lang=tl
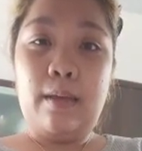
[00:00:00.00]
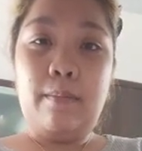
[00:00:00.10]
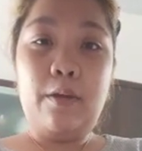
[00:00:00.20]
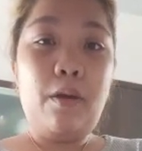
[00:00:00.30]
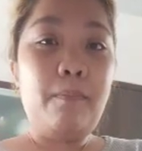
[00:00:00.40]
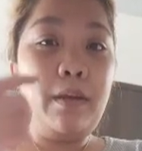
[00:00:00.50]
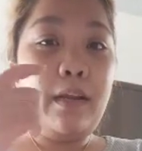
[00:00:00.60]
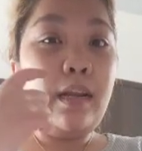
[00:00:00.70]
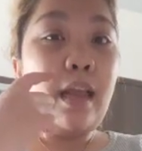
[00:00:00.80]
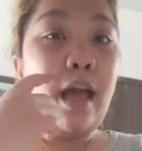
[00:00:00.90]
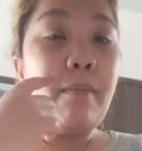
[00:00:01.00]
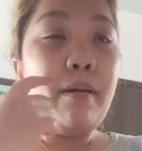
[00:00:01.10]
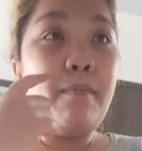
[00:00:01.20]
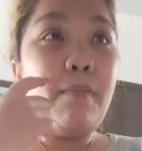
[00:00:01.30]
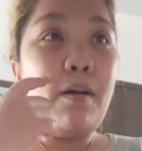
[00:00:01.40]
Pero ang
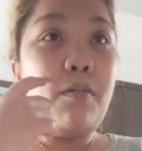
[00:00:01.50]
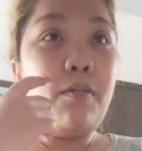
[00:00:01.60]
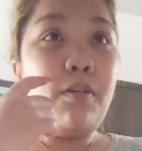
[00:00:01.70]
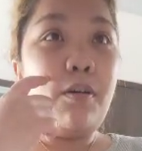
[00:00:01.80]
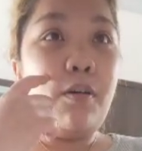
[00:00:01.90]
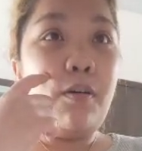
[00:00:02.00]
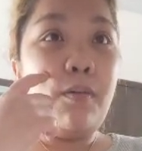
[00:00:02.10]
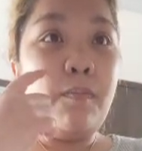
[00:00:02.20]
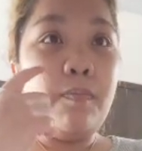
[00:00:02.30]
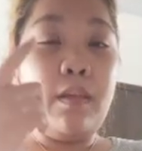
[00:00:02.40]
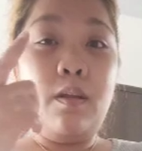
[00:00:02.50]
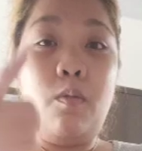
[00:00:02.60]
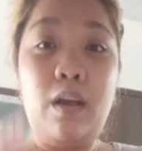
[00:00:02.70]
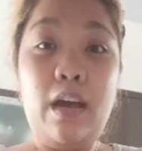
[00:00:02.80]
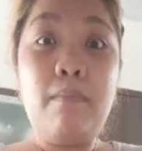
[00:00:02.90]
pinaglalaban ng Pangulo,
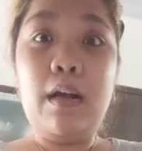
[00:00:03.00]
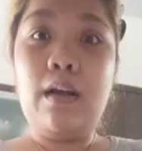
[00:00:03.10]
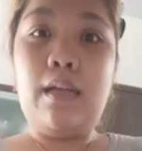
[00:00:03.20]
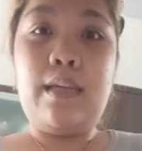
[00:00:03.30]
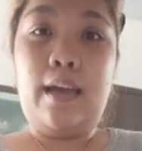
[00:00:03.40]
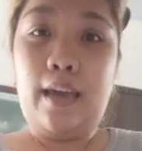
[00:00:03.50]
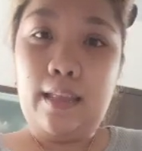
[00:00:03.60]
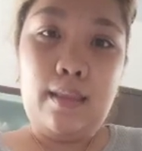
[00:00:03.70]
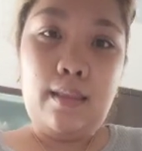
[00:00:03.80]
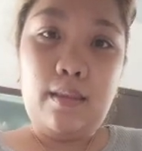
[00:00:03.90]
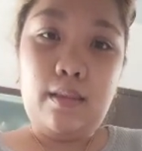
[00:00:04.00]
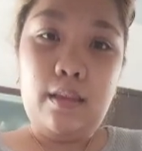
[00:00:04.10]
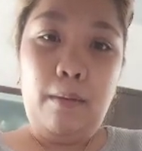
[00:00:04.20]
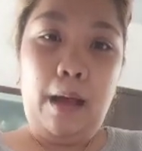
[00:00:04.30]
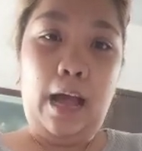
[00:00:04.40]
walang magkasakit.
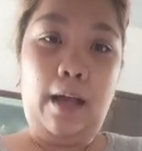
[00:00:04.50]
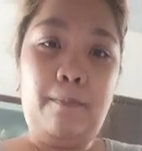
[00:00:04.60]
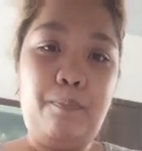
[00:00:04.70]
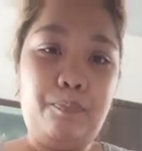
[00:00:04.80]
'Di ba?